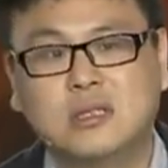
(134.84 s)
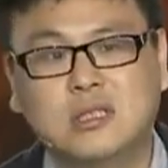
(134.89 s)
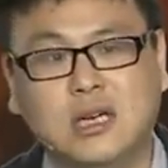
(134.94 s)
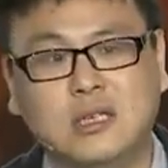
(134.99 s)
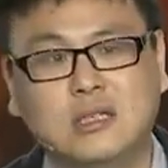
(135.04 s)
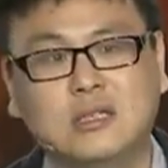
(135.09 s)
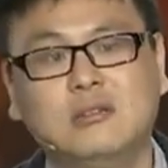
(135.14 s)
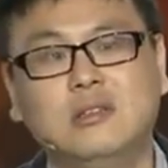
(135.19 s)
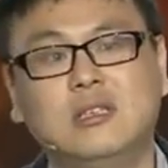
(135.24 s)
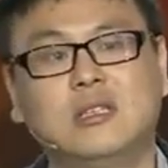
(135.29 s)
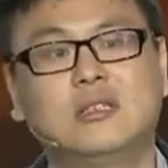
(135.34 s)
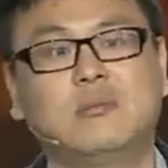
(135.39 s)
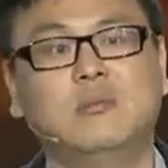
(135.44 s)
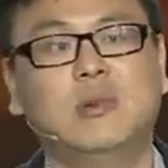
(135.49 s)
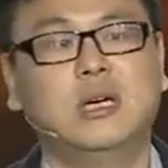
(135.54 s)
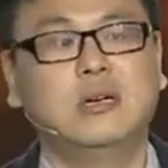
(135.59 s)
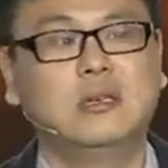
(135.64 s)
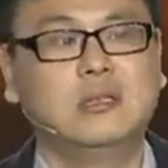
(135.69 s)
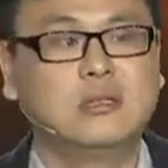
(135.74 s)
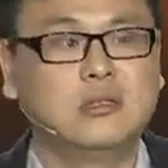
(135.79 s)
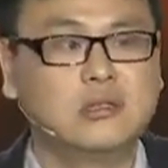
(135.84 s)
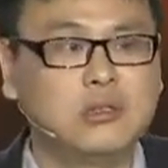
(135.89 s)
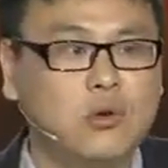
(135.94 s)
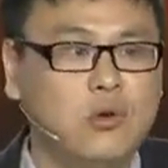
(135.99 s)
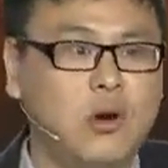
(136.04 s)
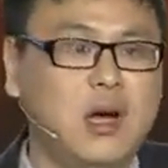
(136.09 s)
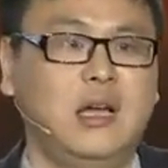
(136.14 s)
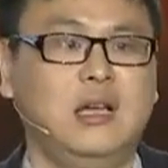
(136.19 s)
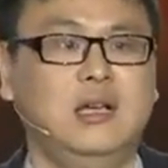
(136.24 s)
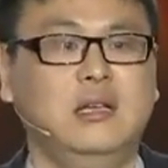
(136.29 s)
讲究的什么？就是
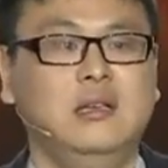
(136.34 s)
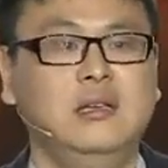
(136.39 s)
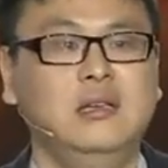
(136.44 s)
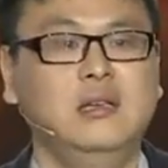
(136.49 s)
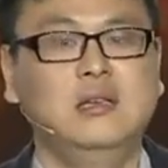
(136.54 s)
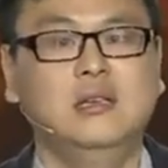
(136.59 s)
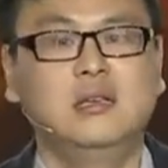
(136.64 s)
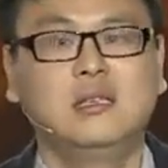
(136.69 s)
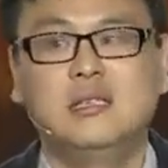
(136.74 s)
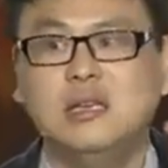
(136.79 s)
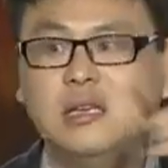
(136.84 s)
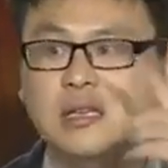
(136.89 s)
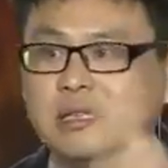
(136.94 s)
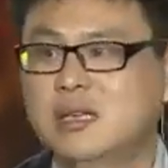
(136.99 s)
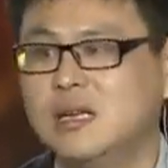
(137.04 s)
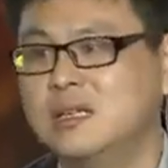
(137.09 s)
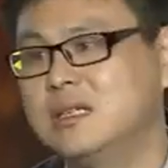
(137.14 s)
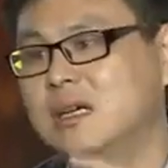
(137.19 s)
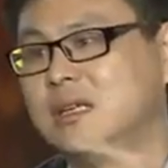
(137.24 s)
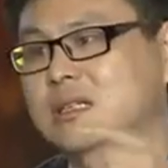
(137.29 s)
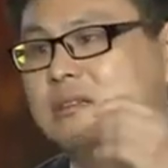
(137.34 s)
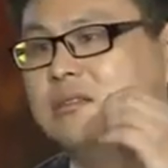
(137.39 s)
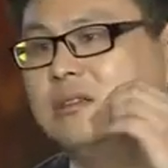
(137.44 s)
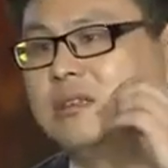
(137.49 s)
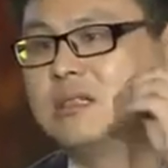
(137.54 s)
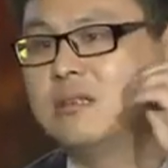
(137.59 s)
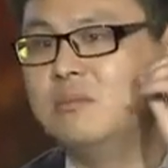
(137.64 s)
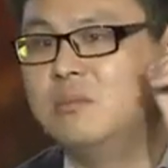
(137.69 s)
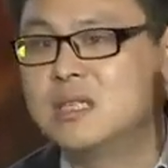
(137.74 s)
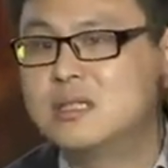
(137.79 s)
快。线下讲究
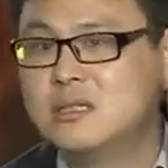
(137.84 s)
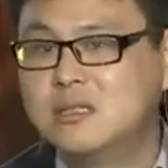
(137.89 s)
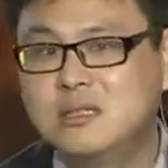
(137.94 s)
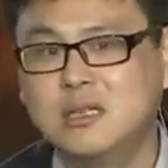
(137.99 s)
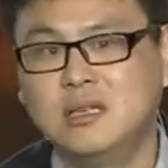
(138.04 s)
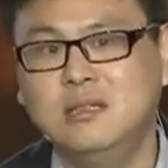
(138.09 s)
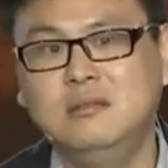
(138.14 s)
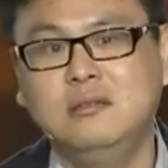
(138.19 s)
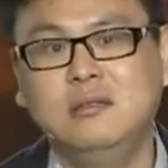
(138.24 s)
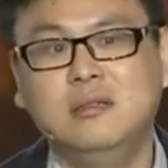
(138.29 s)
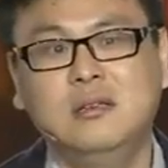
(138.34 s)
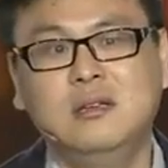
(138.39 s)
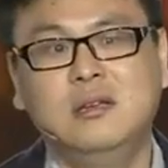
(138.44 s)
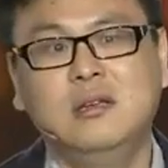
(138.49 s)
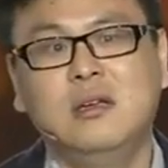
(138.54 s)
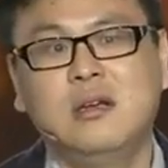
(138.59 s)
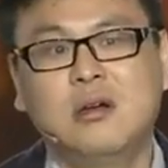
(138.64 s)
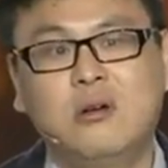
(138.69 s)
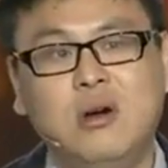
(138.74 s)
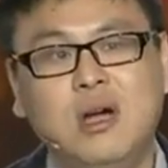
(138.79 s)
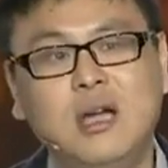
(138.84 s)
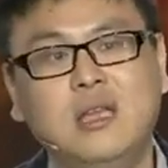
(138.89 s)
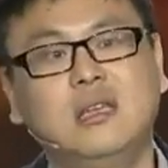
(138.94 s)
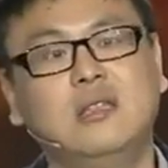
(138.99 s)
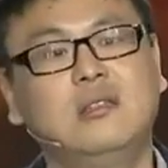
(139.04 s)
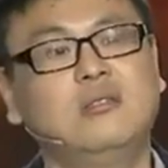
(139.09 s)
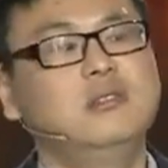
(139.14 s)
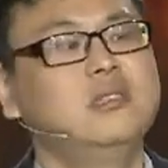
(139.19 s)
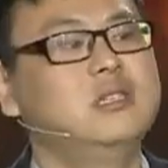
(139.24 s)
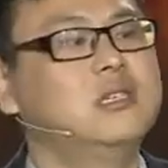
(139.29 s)
的什么是真？快
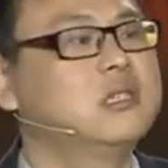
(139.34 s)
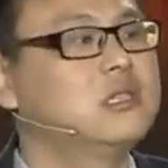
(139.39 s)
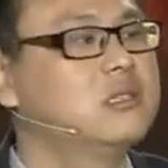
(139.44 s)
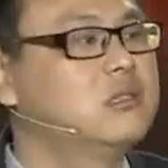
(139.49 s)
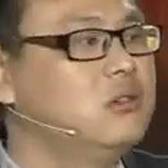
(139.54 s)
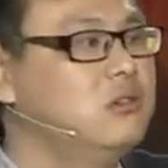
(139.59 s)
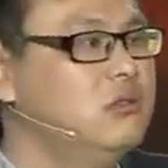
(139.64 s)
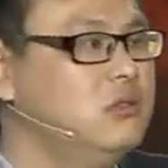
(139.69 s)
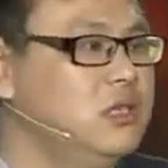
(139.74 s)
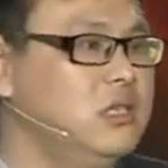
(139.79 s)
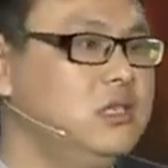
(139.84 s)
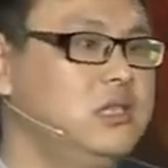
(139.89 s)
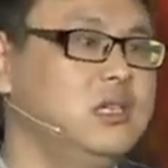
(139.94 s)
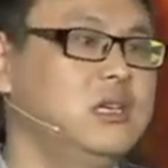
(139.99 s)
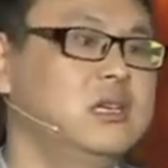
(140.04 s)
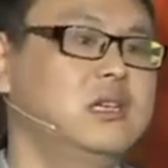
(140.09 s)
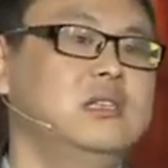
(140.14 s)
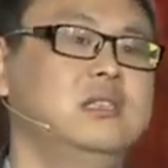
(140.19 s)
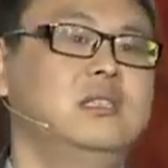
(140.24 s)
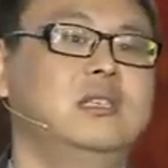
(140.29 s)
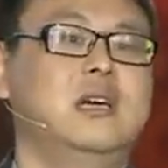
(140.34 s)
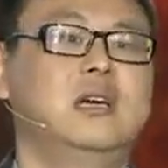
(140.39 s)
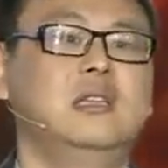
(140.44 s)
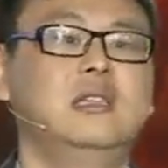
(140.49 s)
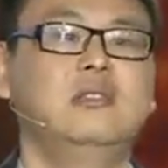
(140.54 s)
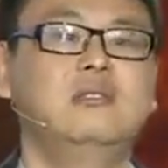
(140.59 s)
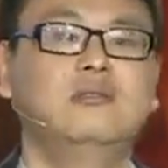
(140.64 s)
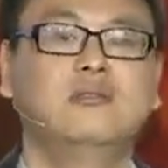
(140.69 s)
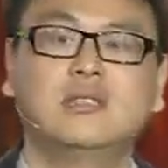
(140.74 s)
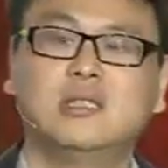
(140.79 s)
的东西是冲击性很强
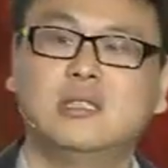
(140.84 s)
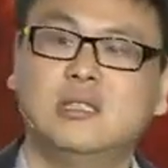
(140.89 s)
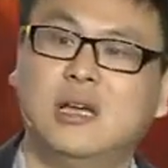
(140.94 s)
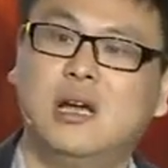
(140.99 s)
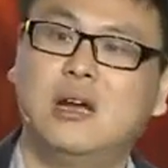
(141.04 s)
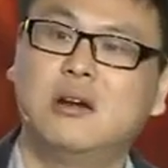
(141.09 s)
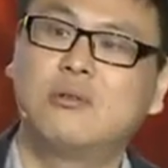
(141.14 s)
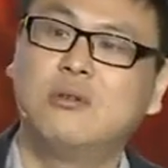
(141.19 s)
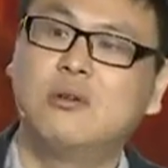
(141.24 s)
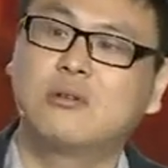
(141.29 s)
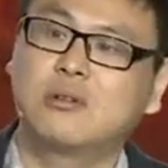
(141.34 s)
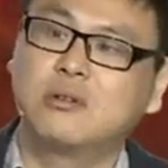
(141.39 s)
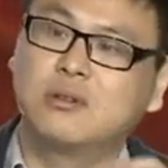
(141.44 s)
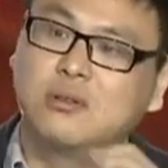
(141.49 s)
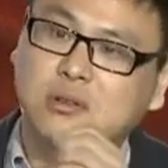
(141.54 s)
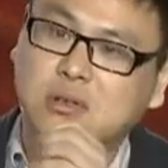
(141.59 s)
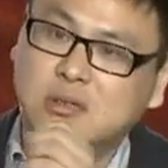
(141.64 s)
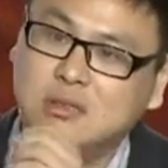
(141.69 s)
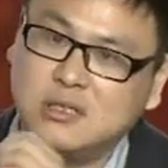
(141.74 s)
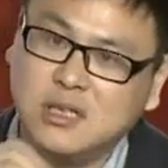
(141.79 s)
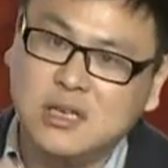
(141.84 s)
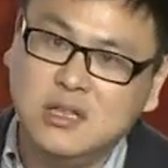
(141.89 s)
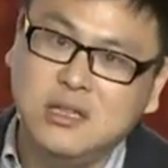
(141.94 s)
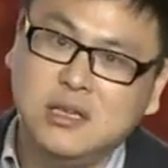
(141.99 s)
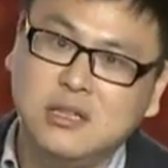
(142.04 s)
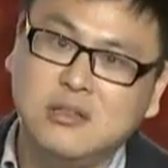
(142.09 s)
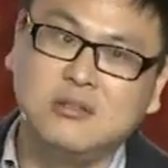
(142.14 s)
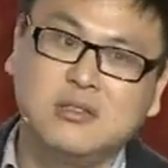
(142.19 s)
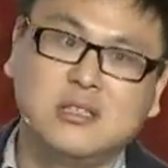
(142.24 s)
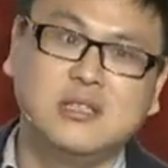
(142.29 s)
的东西，而真
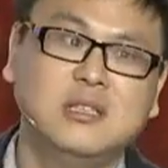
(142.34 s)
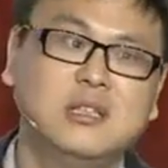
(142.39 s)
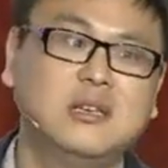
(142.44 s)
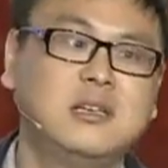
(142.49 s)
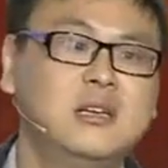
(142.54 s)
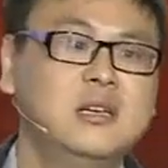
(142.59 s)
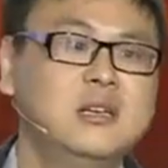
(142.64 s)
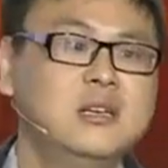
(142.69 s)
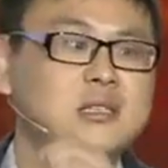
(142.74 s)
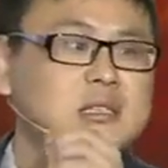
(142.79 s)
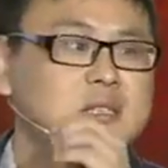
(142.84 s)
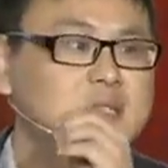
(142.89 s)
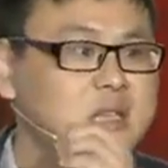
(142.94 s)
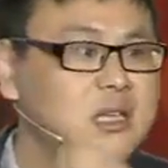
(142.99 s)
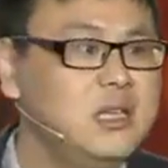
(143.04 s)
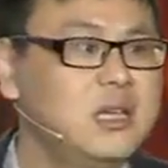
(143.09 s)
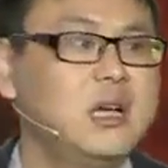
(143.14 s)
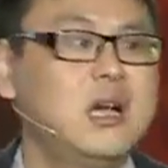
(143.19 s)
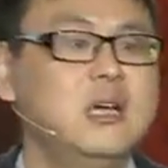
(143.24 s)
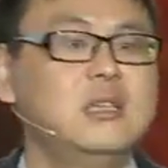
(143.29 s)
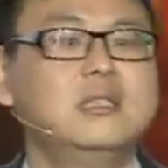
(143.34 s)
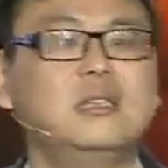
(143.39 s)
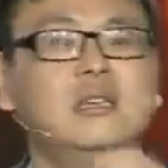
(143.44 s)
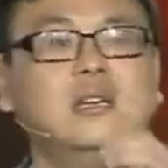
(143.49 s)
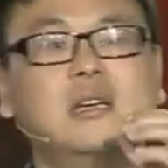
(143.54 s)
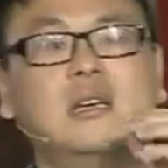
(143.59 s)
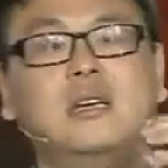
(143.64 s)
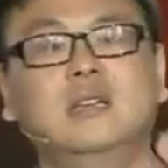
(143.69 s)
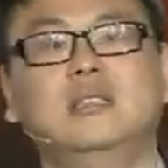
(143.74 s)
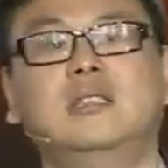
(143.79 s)
的东西呢是内涵
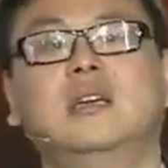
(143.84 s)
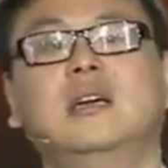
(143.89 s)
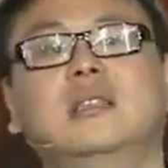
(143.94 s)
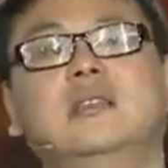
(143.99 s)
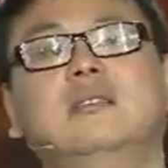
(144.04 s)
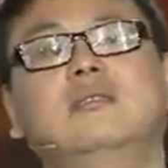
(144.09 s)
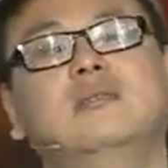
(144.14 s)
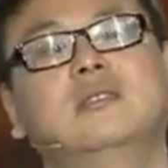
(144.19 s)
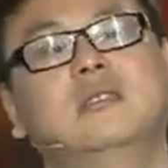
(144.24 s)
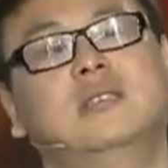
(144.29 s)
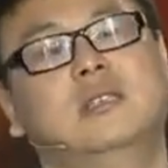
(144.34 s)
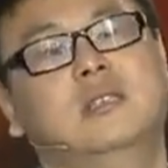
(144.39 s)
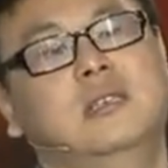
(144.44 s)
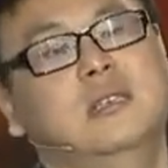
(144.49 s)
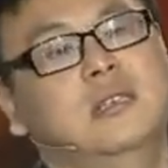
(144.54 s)
性很强的东西，